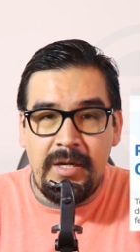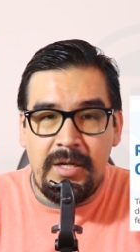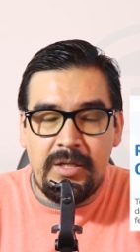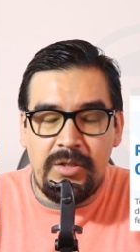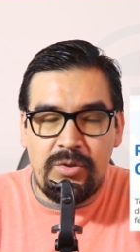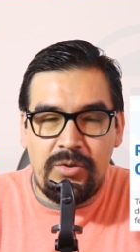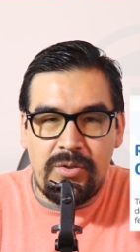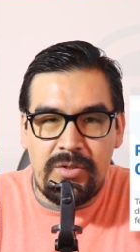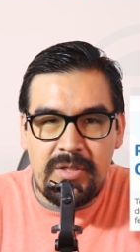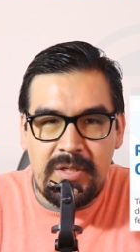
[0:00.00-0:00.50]

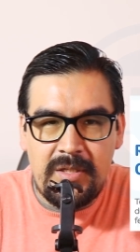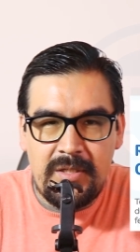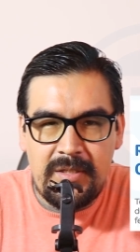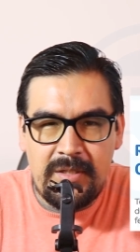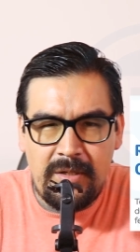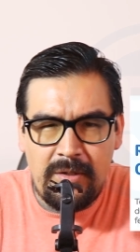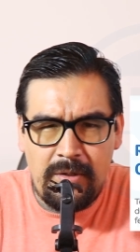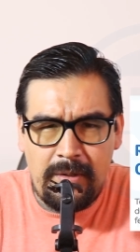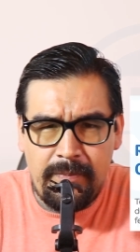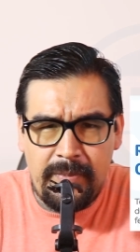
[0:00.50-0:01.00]

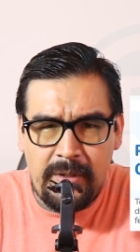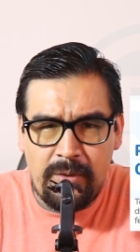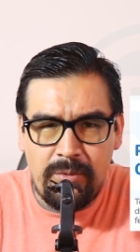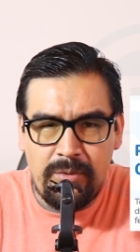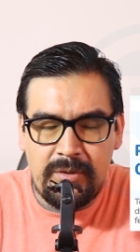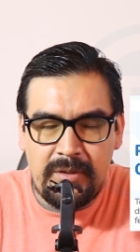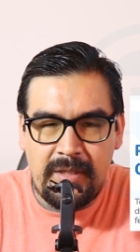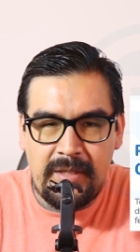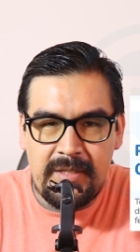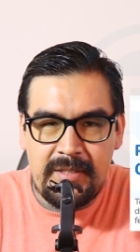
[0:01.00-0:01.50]
Entonces la
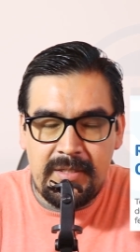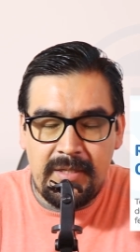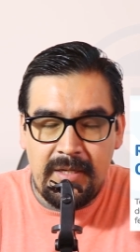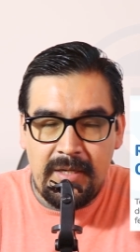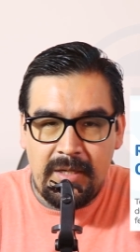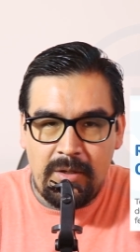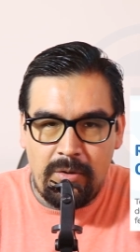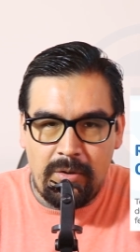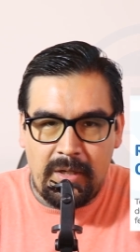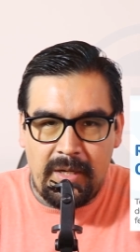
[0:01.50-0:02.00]
pregunta es,
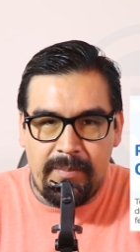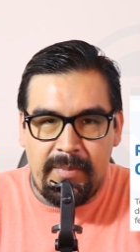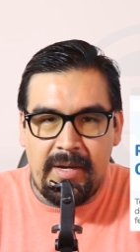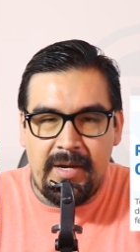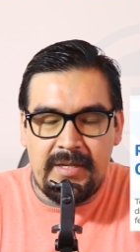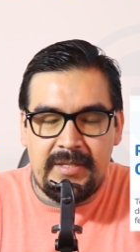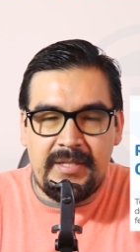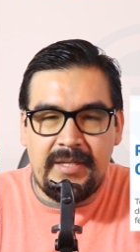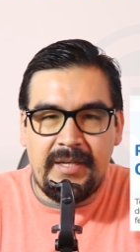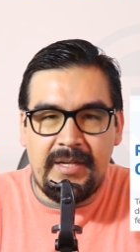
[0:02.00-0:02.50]
o que me
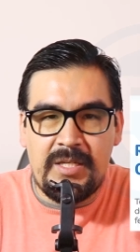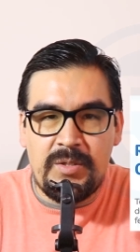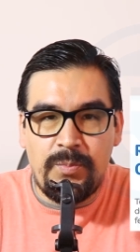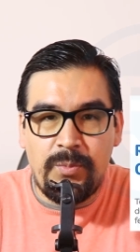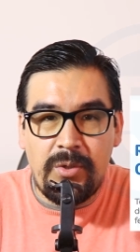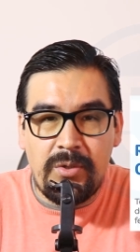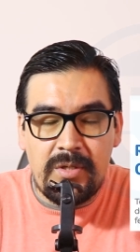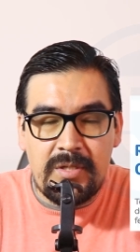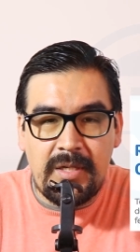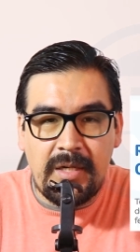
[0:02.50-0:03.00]
hacen es,
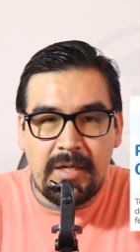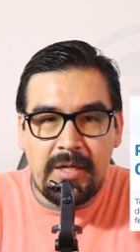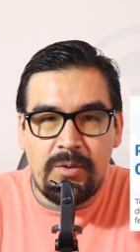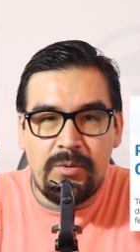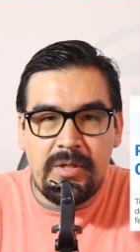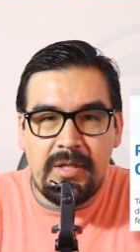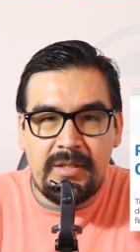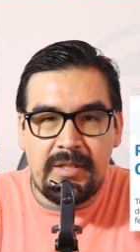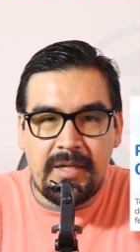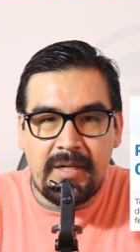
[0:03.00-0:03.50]
¿puedo sacar
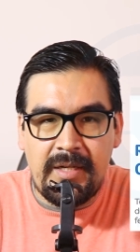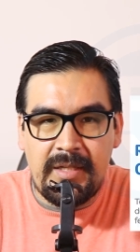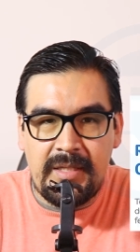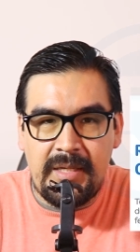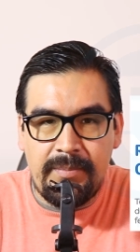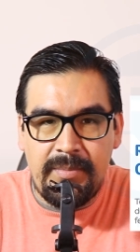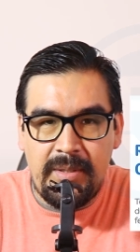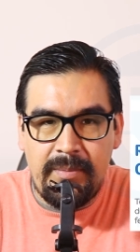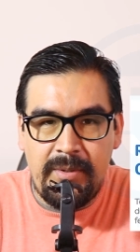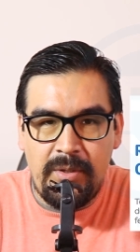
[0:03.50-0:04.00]
una
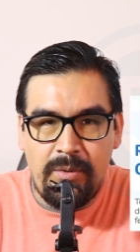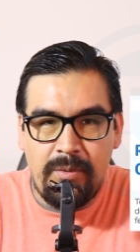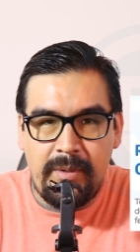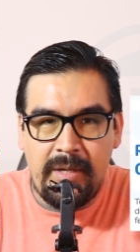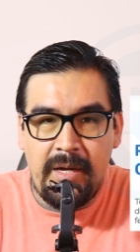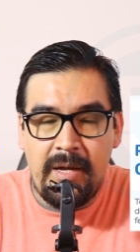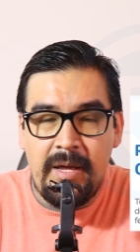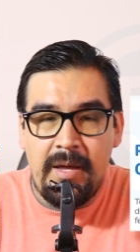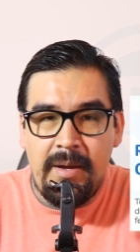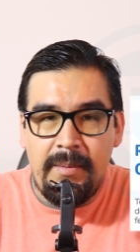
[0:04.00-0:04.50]
tarjeta
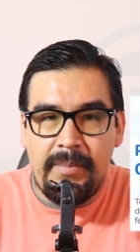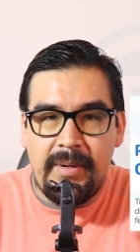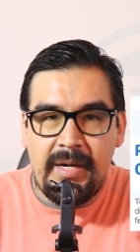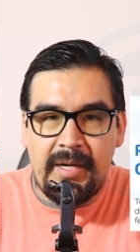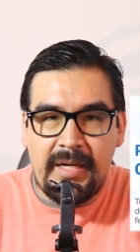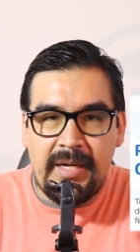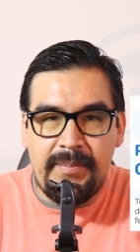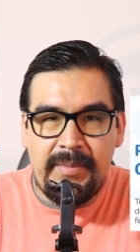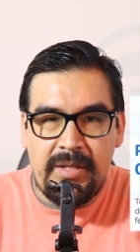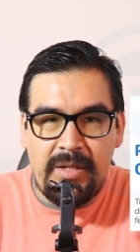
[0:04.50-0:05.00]
BBVA
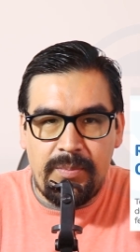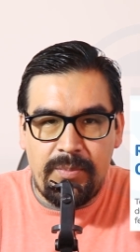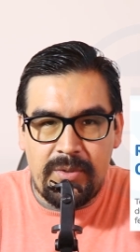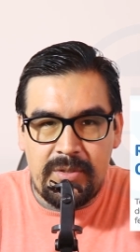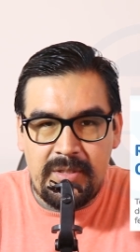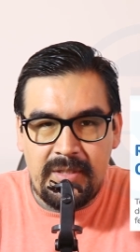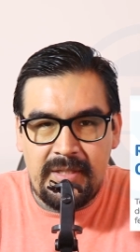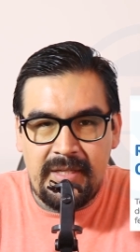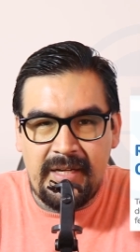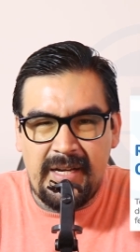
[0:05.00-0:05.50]
para que me
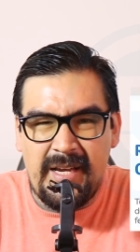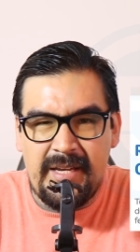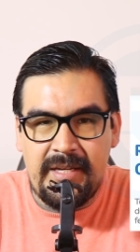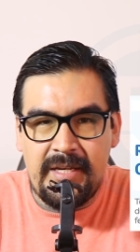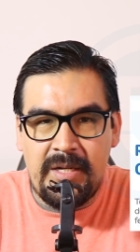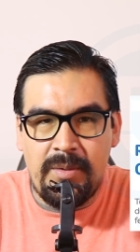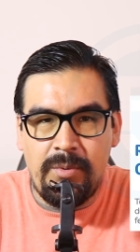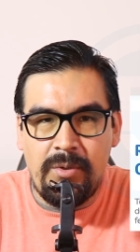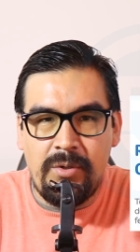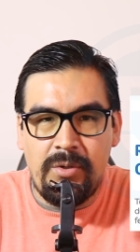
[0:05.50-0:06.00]
depositen
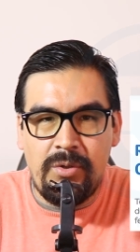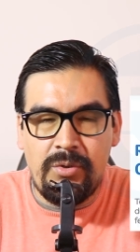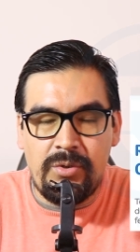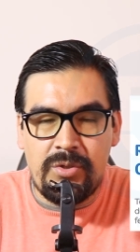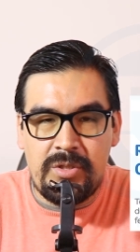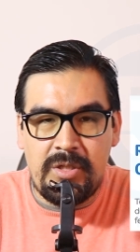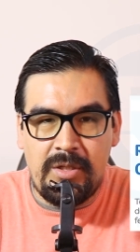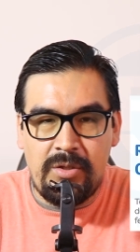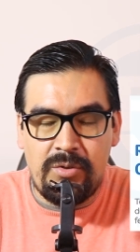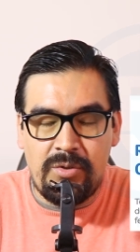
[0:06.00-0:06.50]
ahí el bono
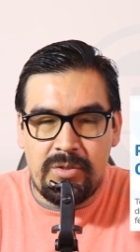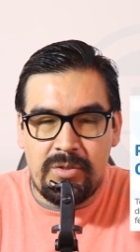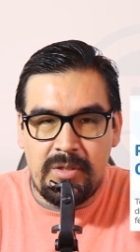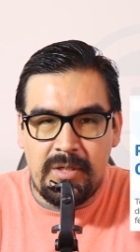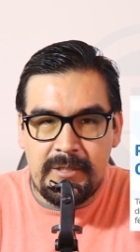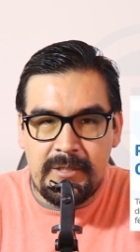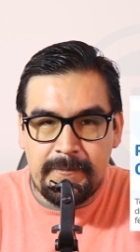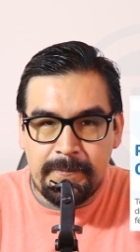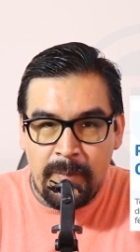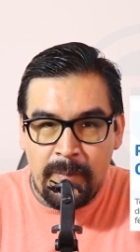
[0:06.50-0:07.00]

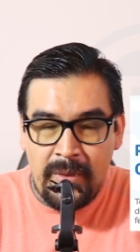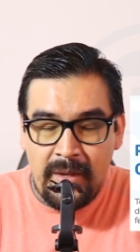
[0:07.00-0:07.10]
210?